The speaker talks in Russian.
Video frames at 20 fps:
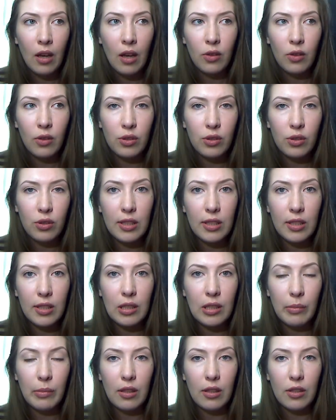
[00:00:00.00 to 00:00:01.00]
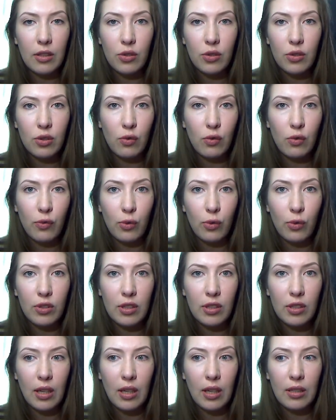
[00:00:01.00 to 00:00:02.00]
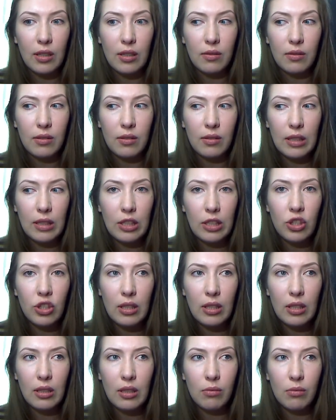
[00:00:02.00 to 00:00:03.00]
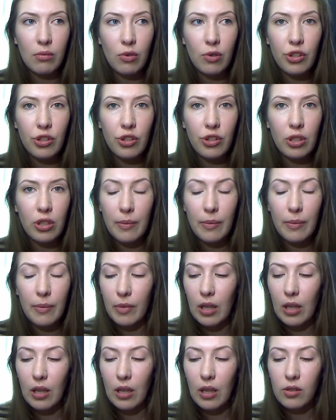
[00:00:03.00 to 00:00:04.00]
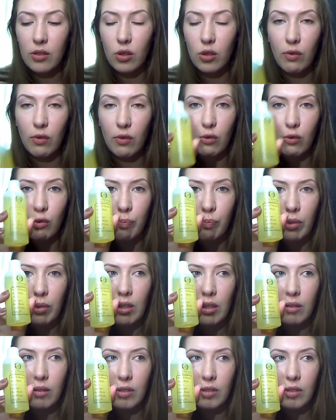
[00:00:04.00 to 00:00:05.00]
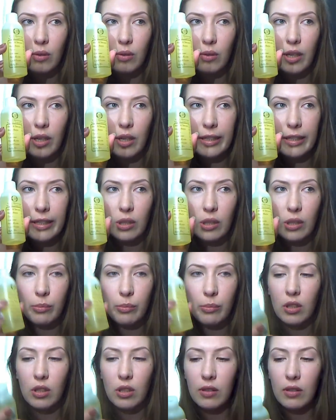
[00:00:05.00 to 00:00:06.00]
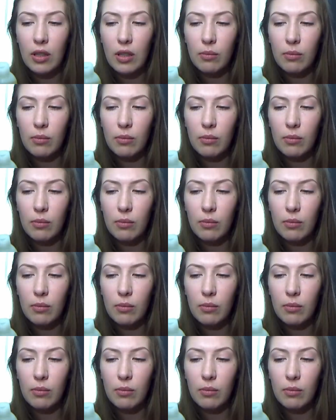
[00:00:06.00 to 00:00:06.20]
Но сейчас заметила, что снова волосы стали сечься кончики И снова его купила. Делаю горячее обертывание.